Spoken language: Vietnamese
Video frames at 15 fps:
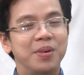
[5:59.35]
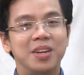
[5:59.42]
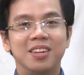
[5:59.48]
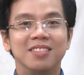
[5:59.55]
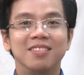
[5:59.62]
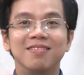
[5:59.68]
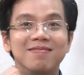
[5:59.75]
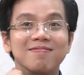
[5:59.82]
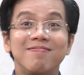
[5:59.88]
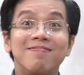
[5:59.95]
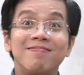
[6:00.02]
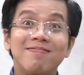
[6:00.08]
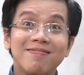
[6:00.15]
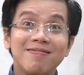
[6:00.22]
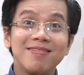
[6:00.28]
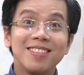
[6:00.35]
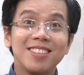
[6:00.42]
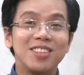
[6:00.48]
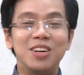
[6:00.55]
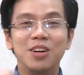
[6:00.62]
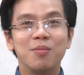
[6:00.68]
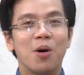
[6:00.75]
mình
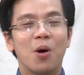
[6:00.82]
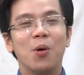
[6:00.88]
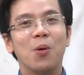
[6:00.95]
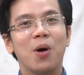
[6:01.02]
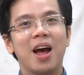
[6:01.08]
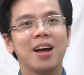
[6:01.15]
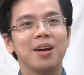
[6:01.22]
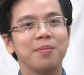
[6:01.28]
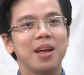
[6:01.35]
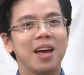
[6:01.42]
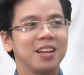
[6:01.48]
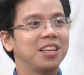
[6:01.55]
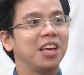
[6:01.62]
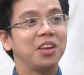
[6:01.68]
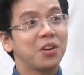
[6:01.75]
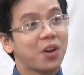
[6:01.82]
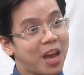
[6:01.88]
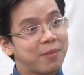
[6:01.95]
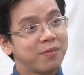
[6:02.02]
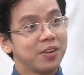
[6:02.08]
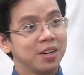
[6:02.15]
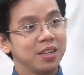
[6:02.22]
ngưỡng mộ quá mấy anh chỉ cho
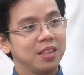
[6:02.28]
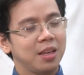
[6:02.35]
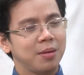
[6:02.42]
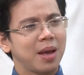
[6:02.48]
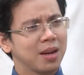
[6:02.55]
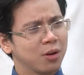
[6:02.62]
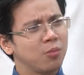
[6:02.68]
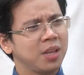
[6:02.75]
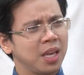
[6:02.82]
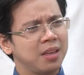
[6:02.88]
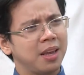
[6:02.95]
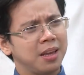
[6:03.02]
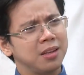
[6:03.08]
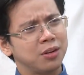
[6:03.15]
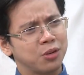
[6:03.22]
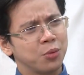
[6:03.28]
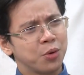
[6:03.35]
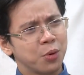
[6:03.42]
em với thì mấy anh cũng chỉ chỉ từ chút